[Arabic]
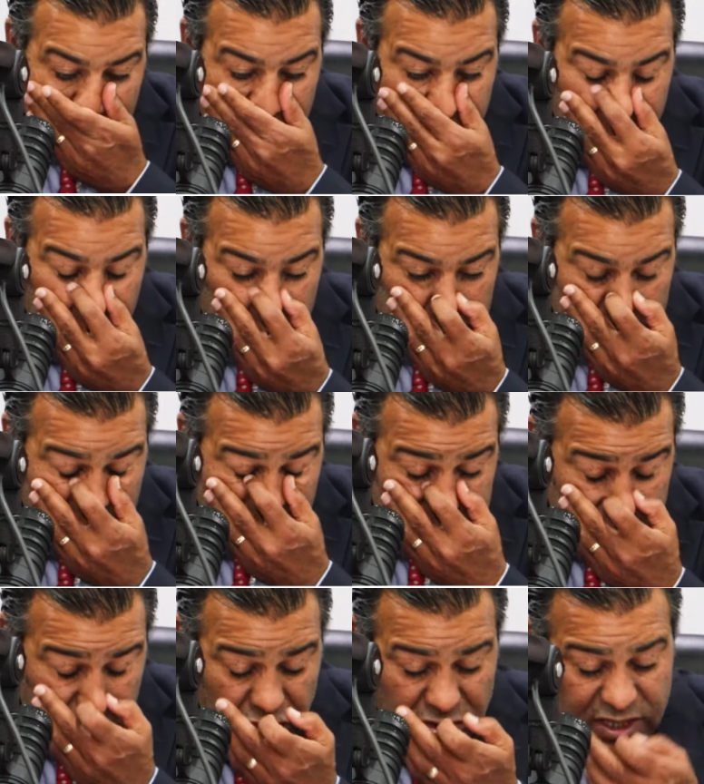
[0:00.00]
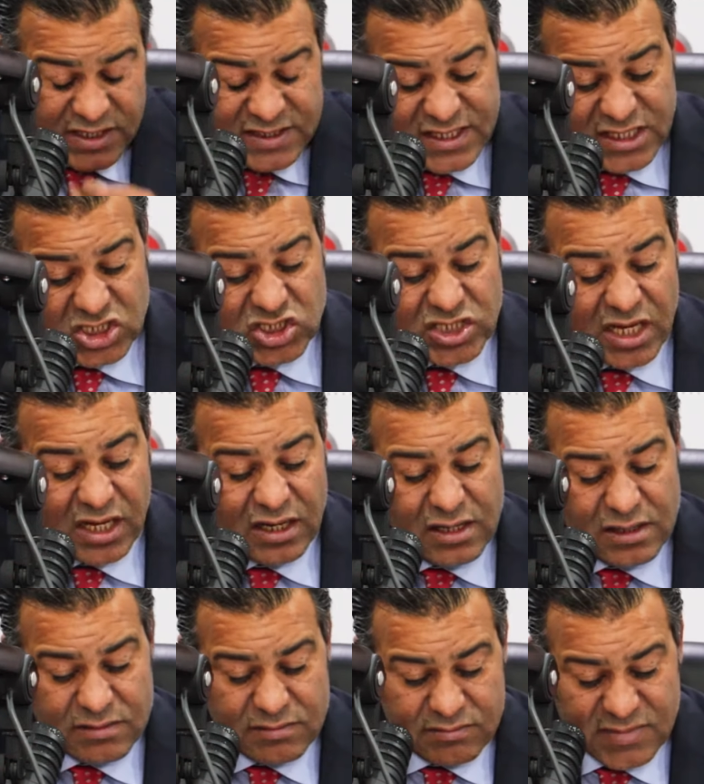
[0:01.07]
فملي تيكون الانسان
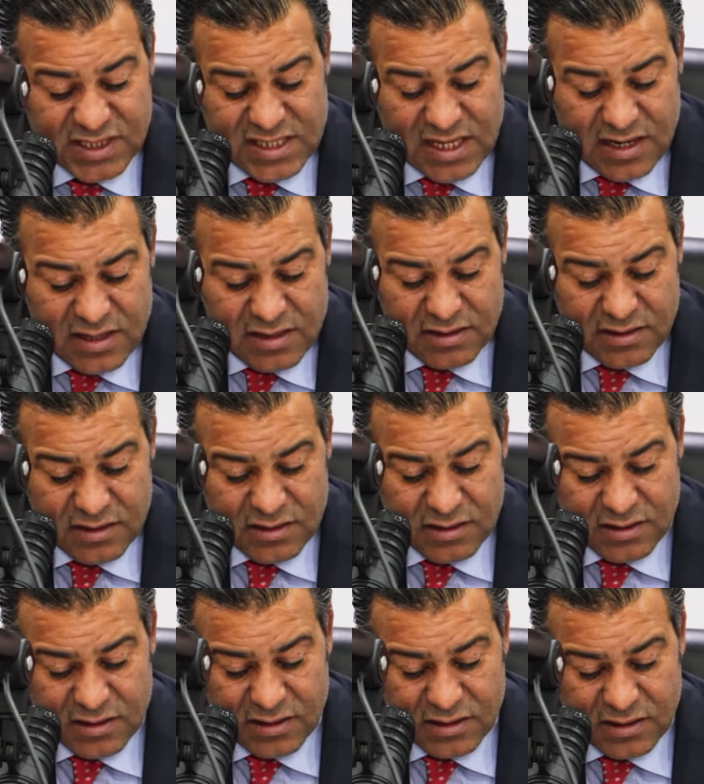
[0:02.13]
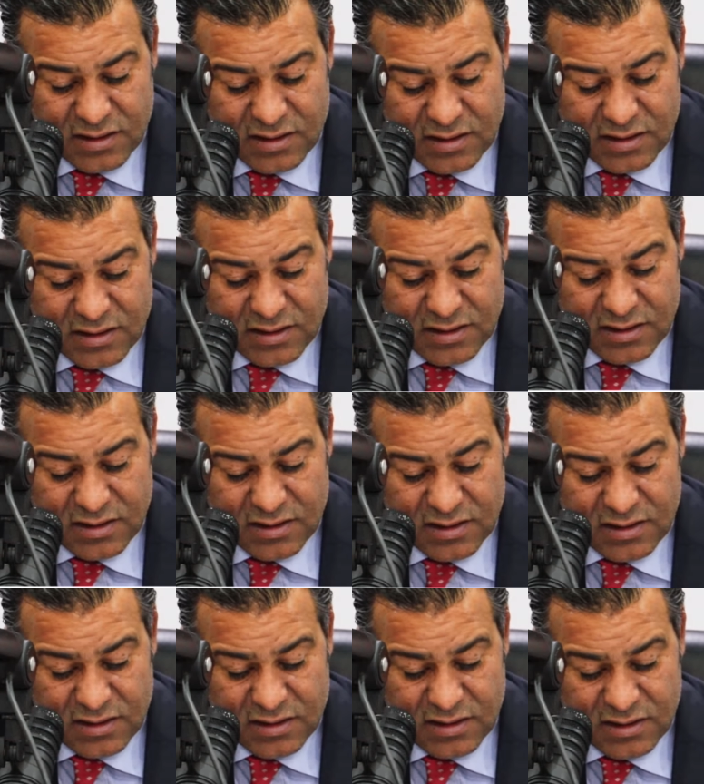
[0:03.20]
اشتغل مثلا
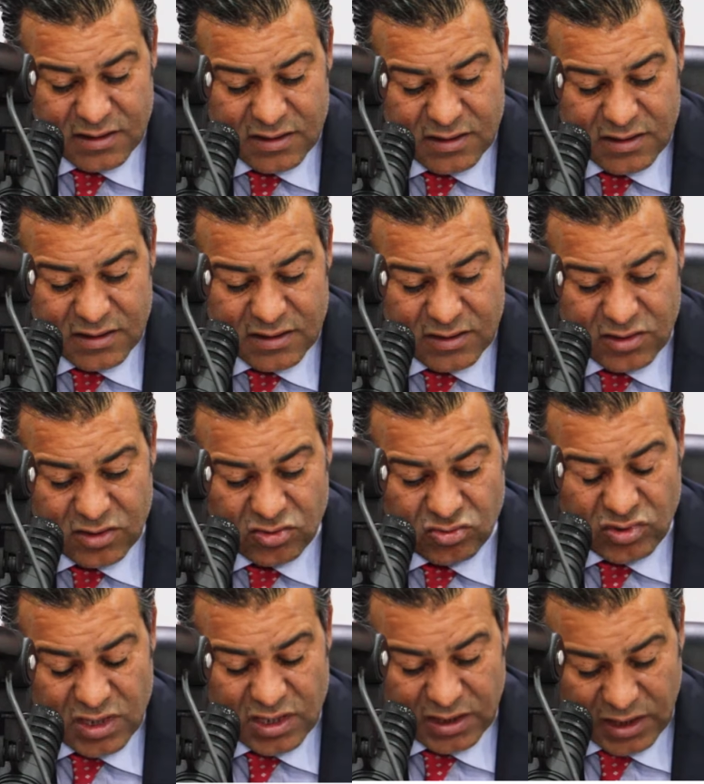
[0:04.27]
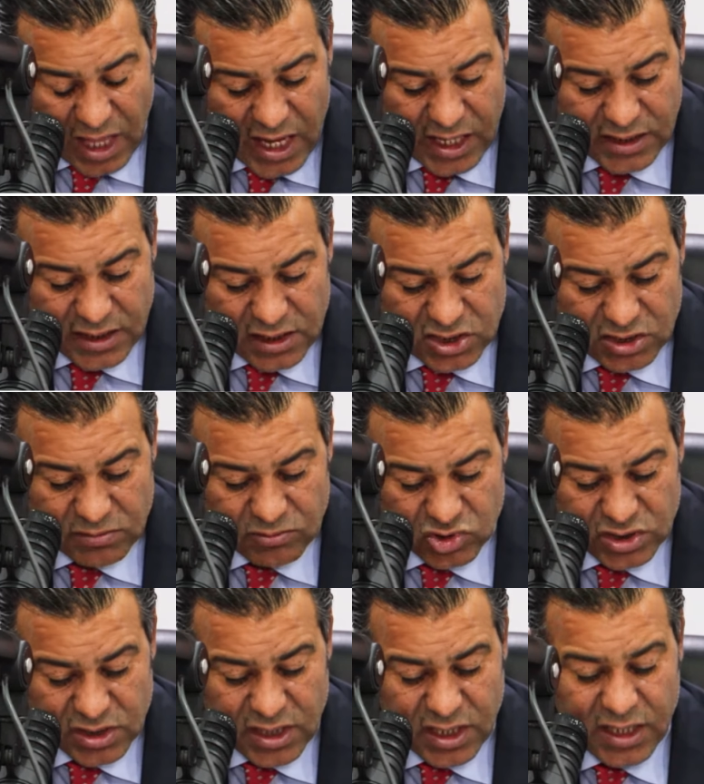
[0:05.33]
آه هو القاعده اللي جاب
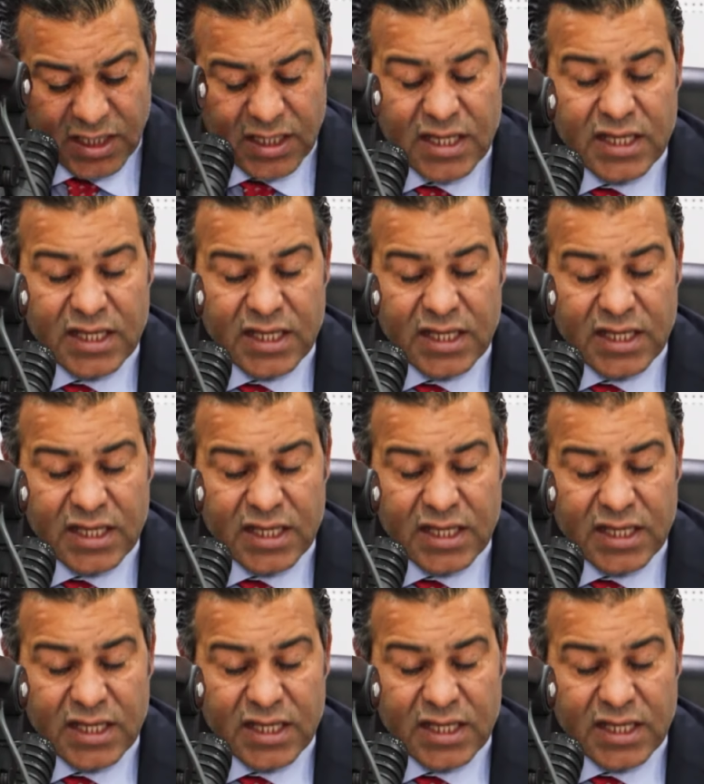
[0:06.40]
المشرع